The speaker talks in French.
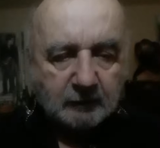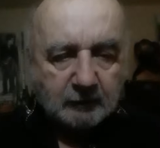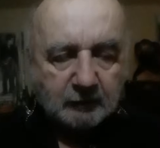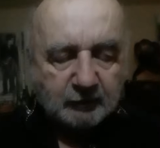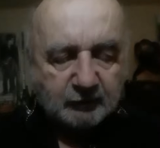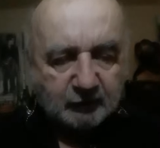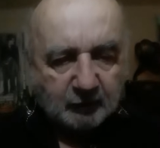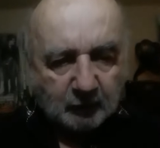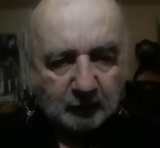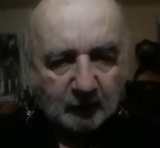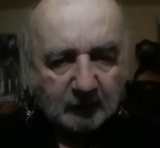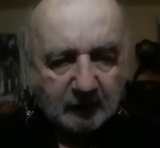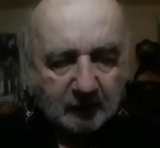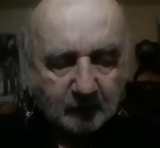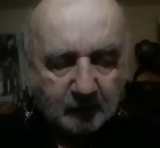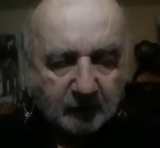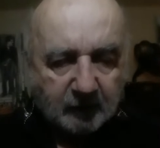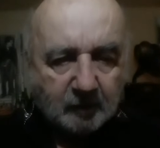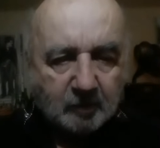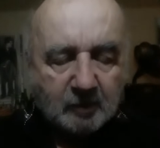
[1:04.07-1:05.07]
selon la
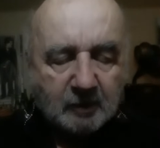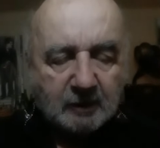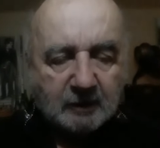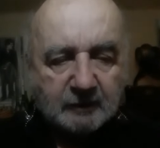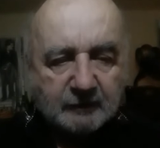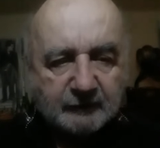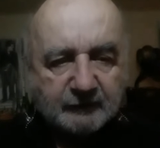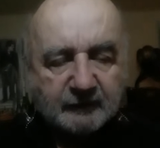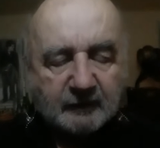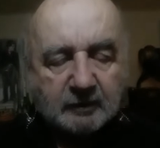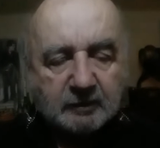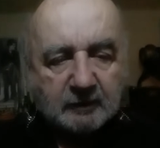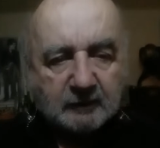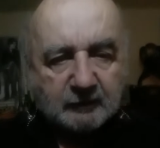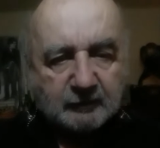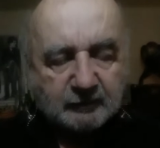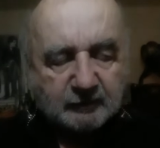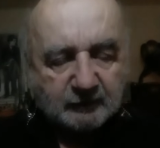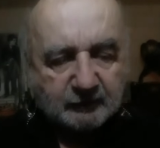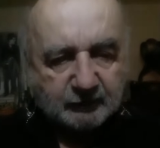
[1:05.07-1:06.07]
Bible, ça
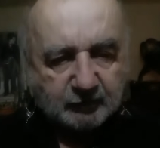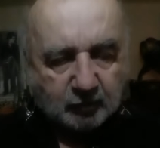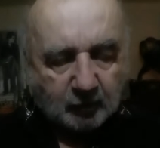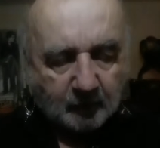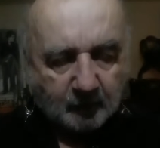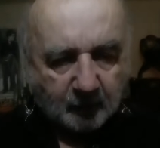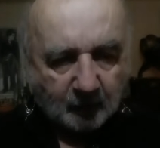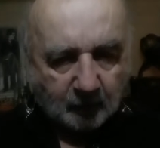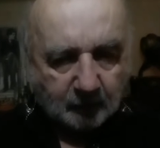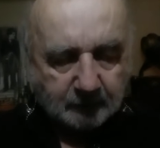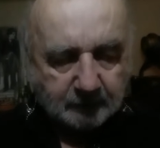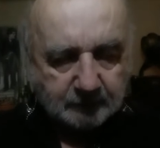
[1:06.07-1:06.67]
n'existe pas.